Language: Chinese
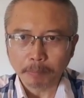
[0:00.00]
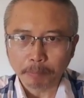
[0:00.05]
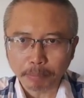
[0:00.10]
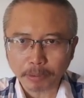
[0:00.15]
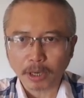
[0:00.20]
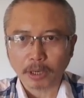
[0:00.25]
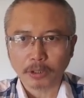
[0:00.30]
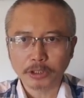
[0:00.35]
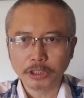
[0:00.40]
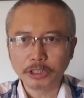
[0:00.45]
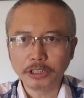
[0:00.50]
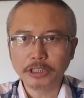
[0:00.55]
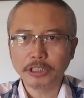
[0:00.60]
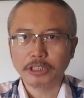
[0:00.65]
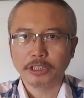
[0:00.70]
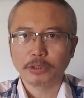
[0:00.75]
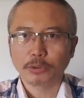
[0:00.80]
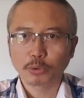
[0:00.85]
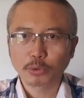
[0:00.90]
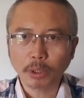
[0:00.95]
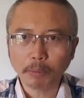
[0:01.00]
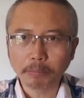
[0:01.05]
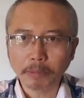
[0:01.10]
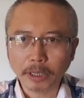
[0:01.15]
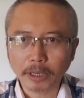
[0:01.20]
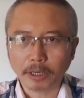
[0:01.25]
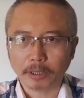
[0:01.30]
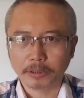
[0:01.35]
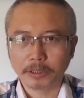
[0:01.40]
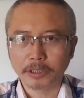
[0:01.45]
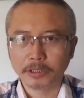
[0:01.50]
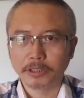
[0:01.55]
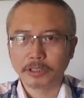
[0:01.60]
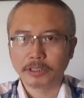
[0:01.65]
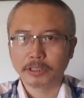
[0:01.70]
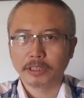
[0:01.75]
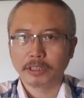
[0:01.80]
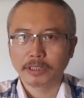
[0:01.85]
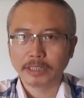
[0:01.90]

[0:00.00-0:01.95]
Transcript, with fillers: 不搞经济，专门搞政治，